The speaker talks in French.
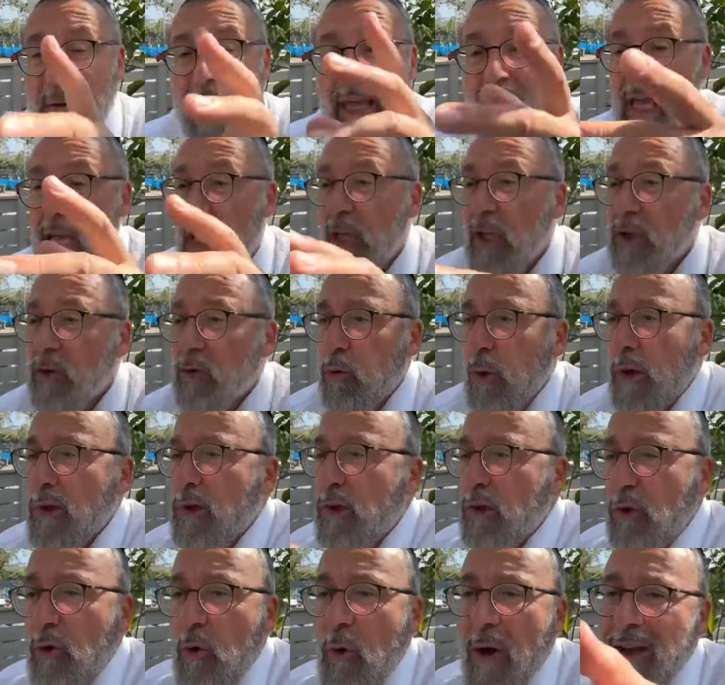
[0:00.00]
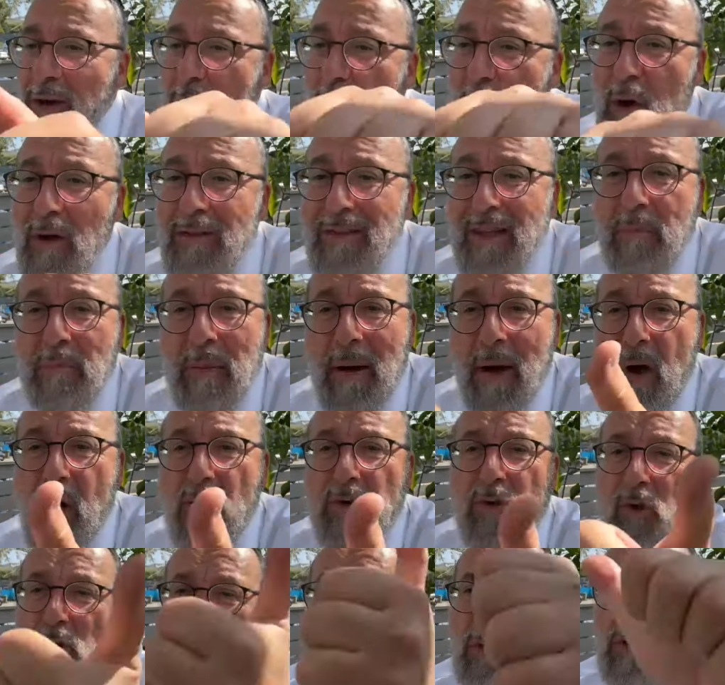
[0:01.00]
Non mais, toi tu crois que quand tes
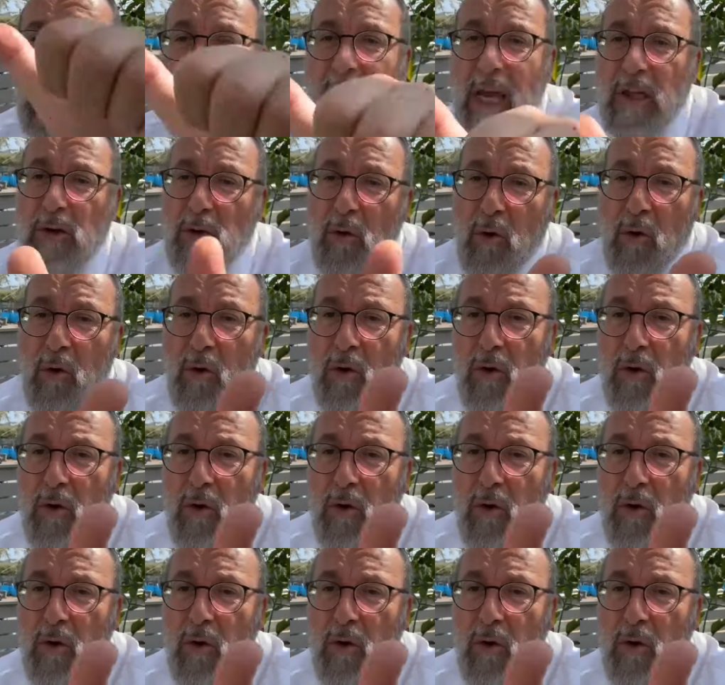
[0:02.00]
parents t'ont donné un